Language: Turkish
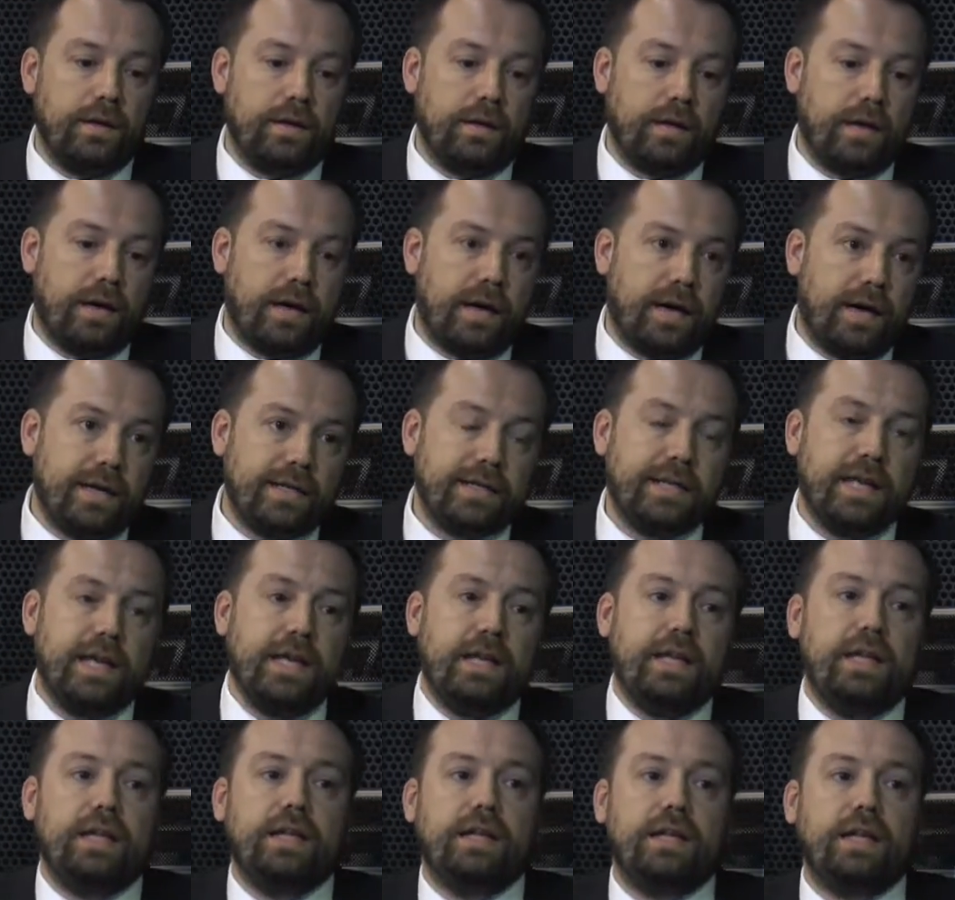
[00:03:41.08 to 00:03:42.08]
ARGE ee,
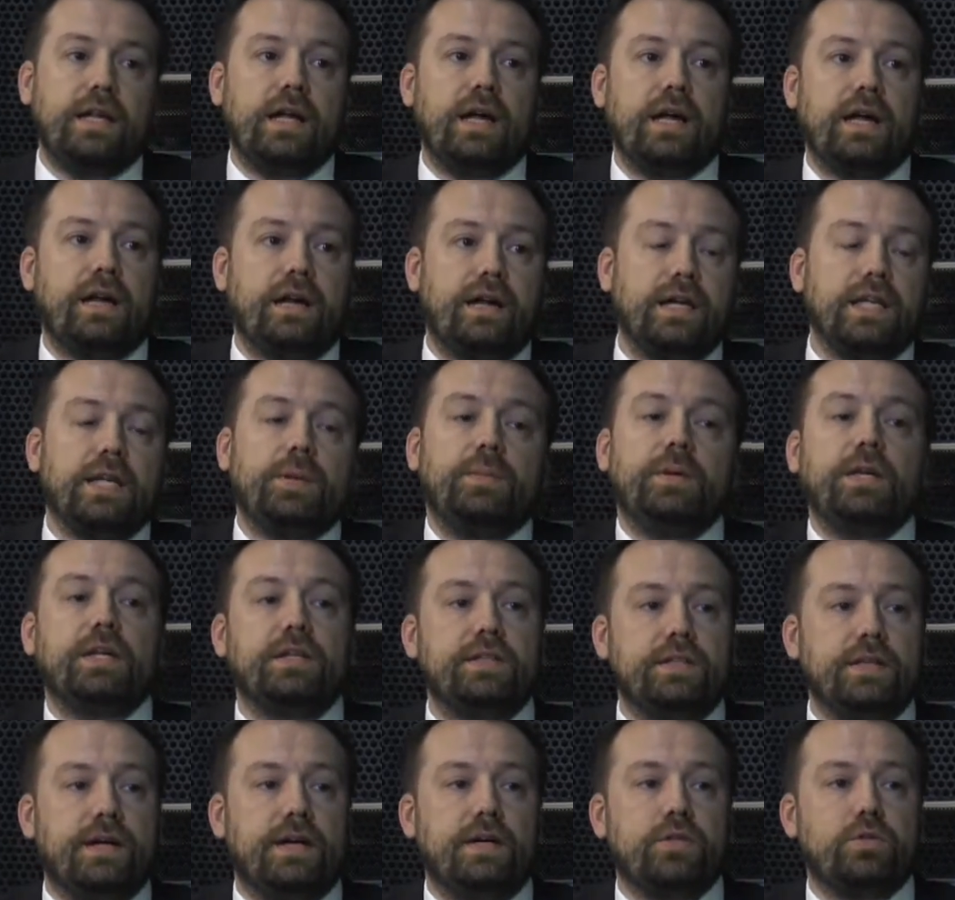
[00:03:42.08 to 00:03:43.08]
ile ilgili herhangi bir
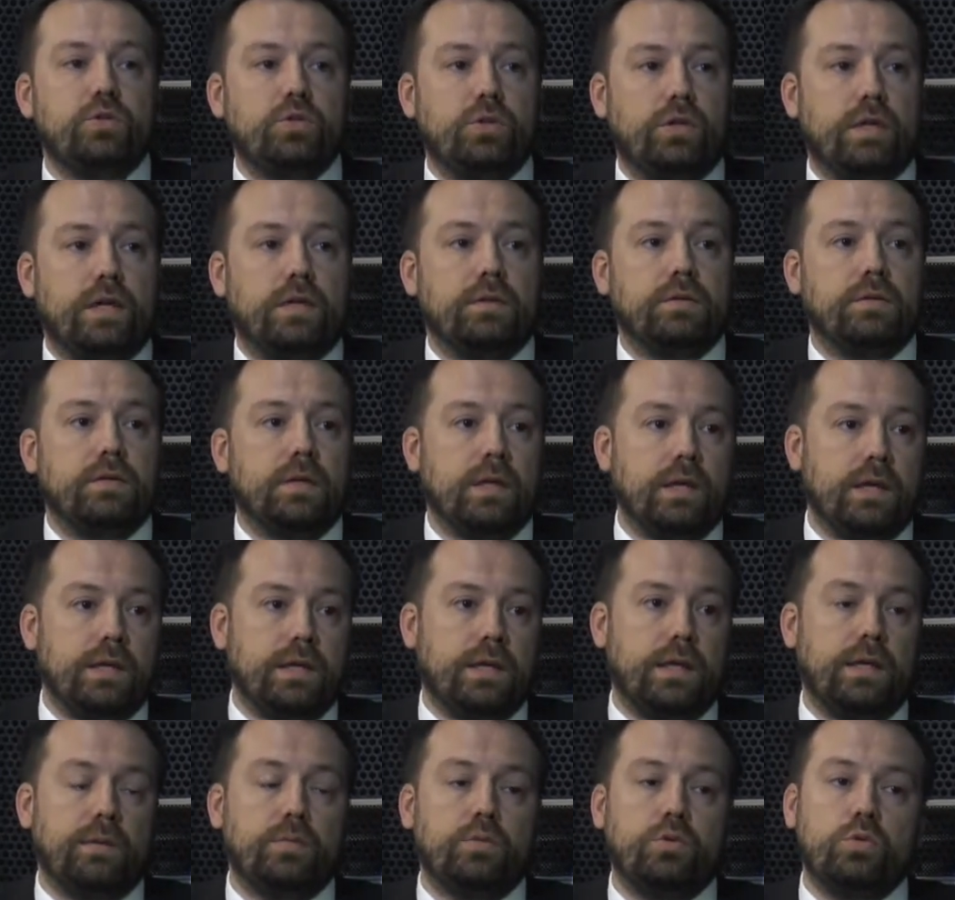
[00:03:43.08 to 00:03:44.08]
ihtiyacı olan
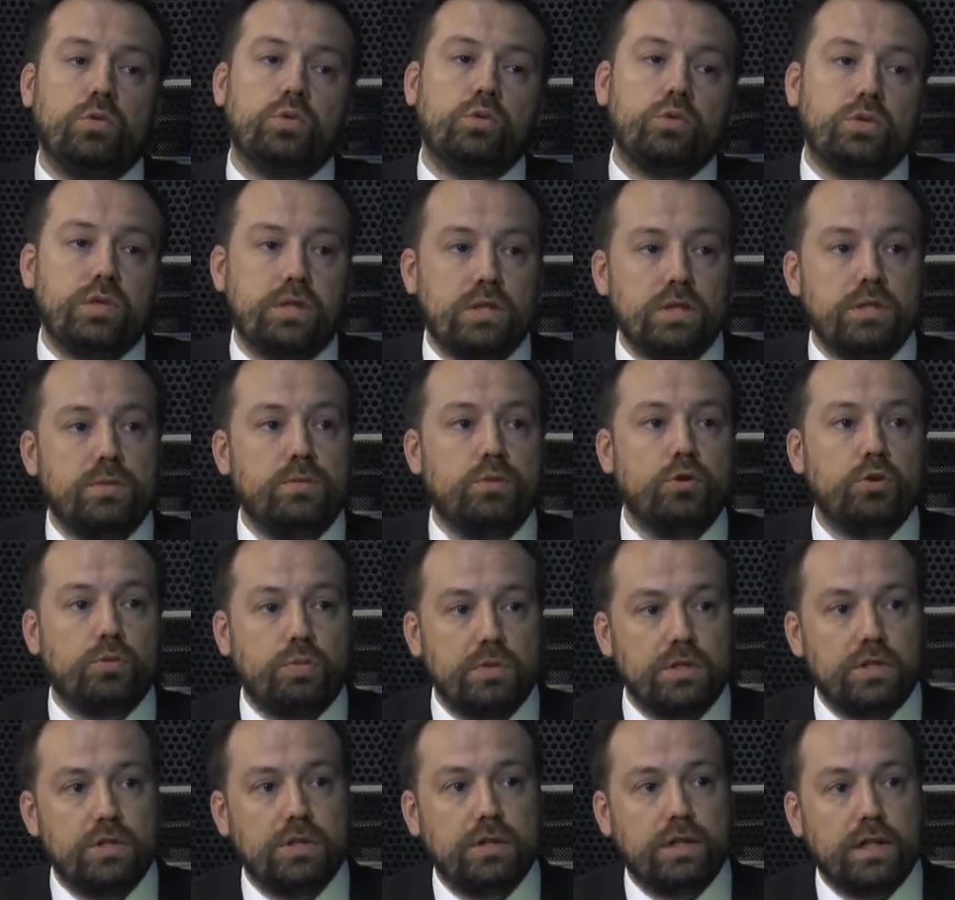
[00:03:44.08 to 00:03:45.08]
ki bu uluslararası
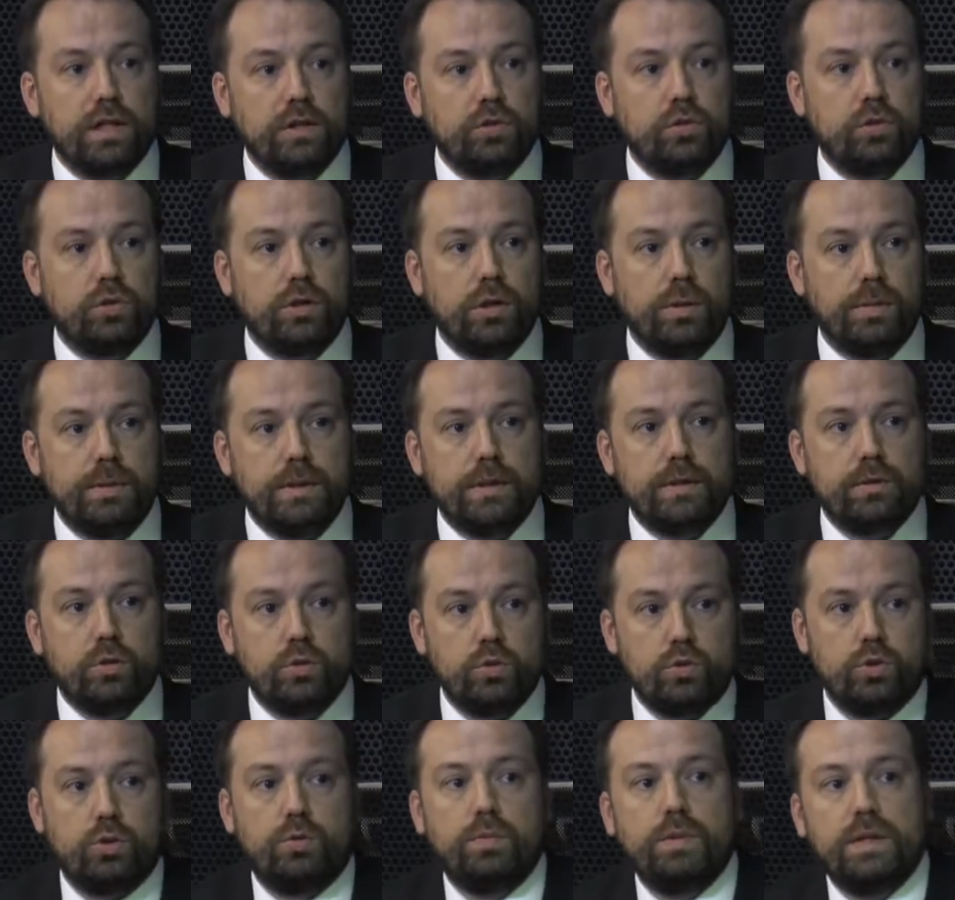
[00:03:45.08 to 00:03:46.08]
büyük bir şirket de olabilir,
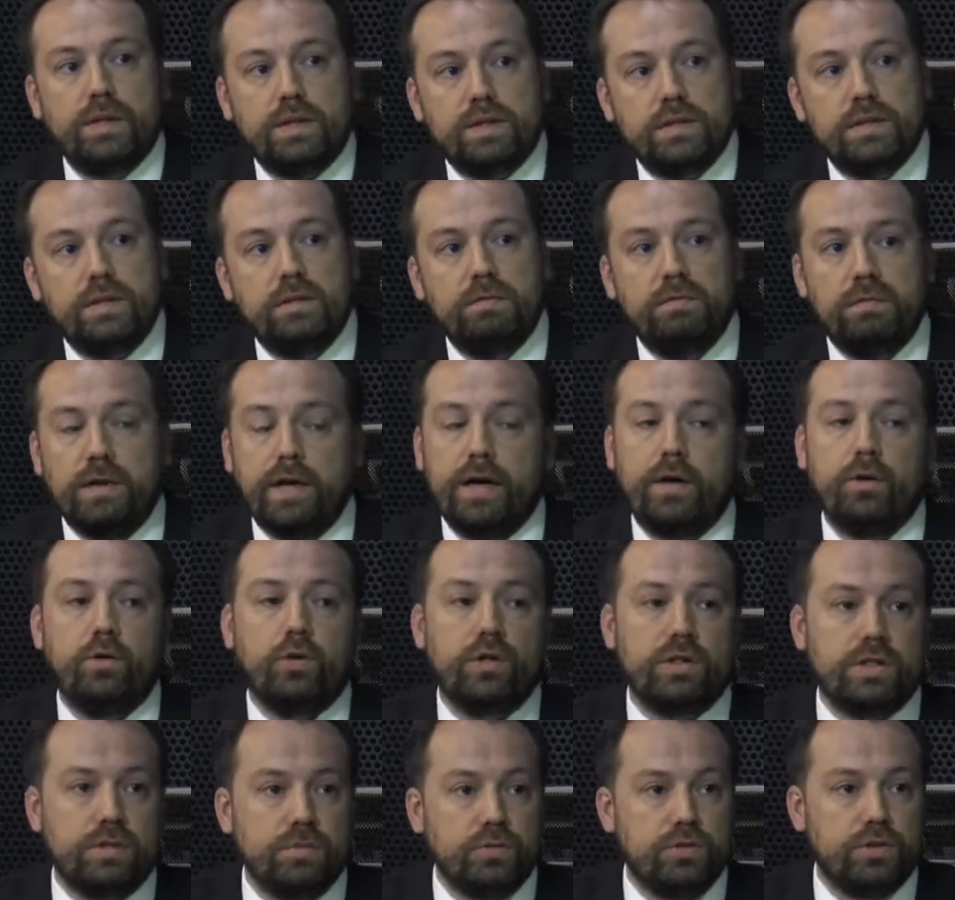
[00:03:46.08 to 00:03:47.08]
küçük bir yazılım veya
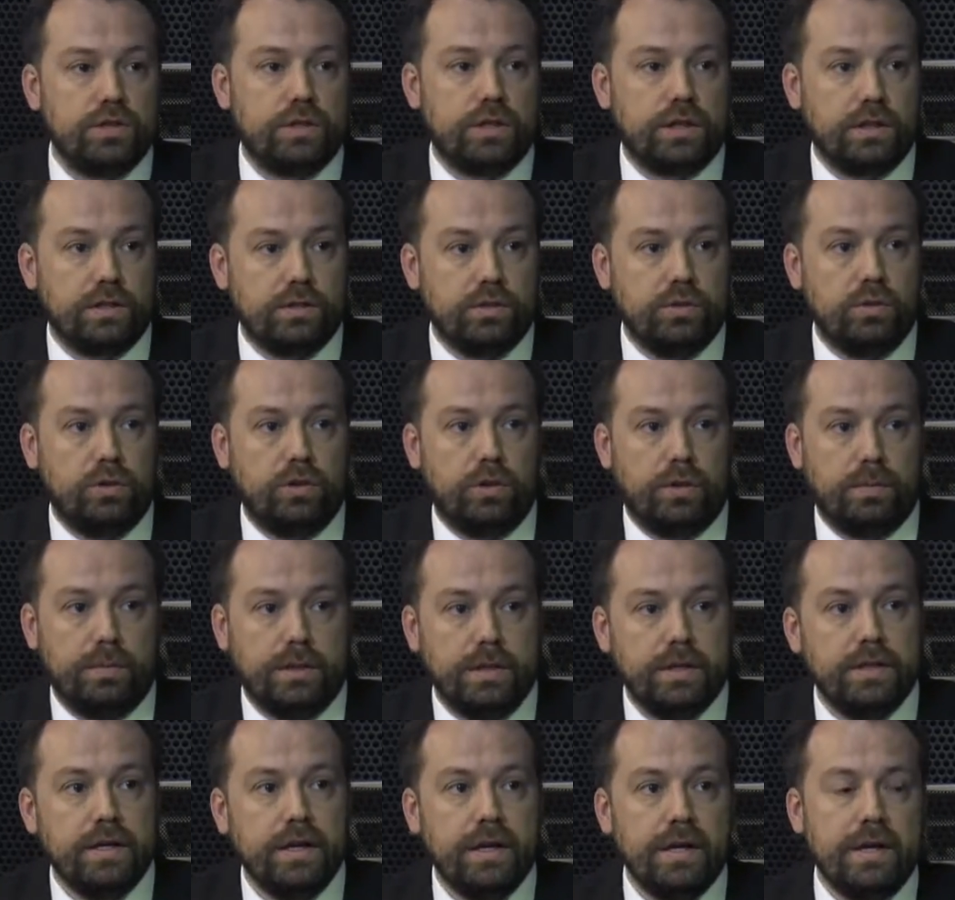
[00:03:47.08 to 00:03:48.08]
üretim şirketi de
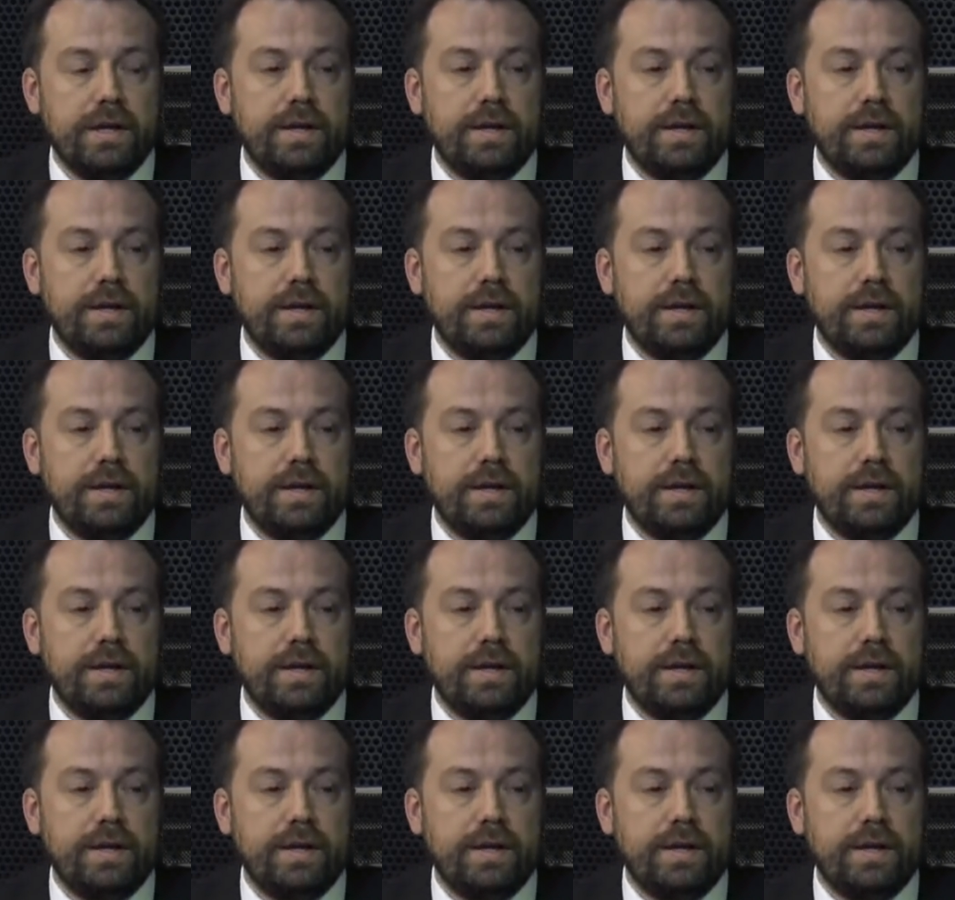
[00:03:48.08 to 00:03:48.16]
olabilir.